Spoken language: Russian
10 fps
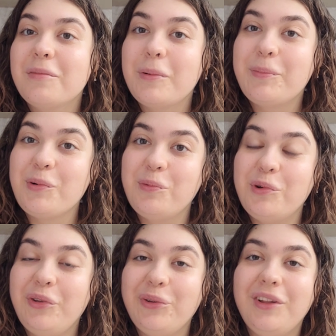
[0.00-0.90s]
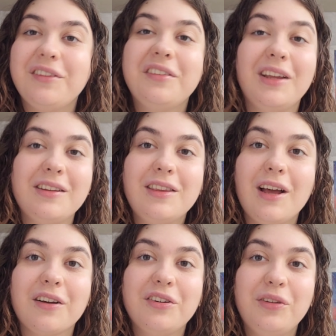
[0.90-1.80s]
я попробую ее достать
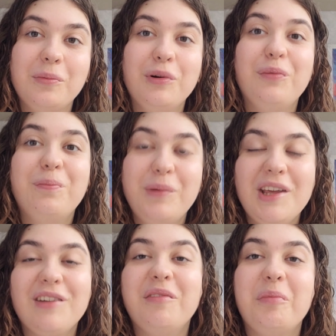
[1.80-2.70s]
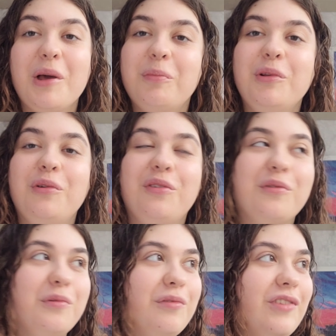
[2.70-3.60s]
так, чтобы первыми
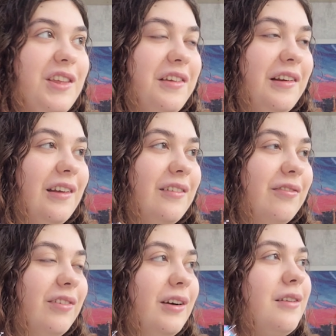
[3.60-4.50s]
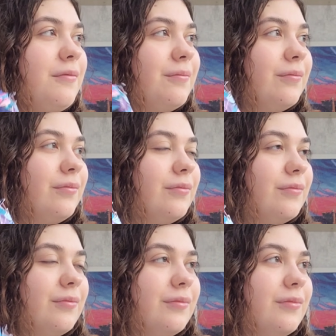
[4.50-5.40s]
обложку увидели вы
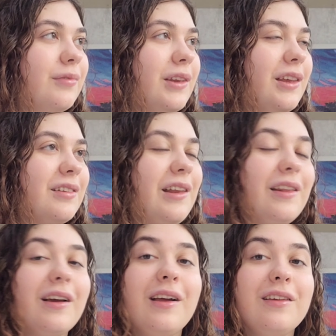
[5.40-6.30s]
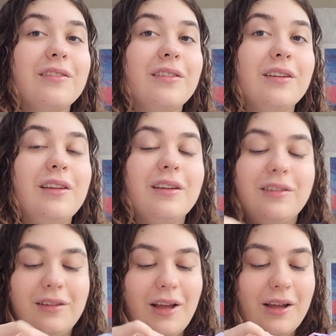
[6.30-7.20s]
если она, конечно,
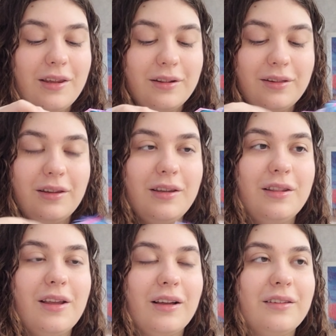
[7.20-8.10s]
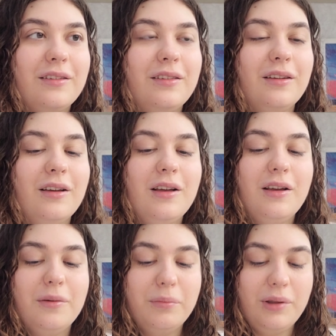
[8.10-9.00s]
достанется и дастся
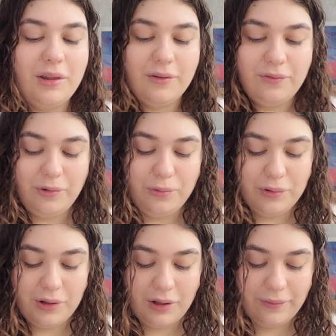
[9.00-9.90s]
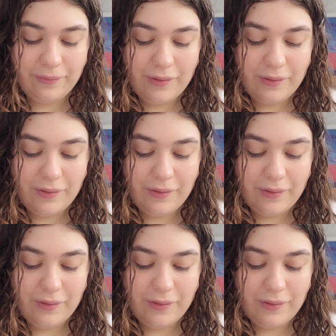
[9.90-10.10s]
мне в руки.